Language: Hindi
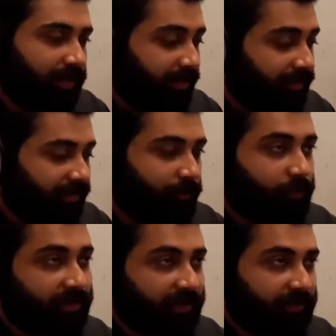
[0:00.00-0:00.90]
ये चीज़
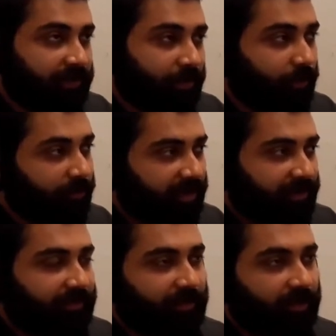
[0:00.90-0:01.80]
मुझे आती है और मैं ये
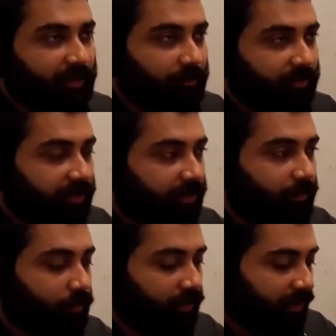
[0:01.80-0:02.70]
इस तरह काम करके
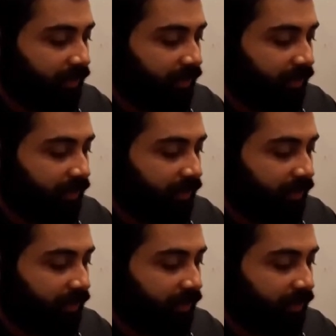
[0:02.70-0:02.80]
दूंगा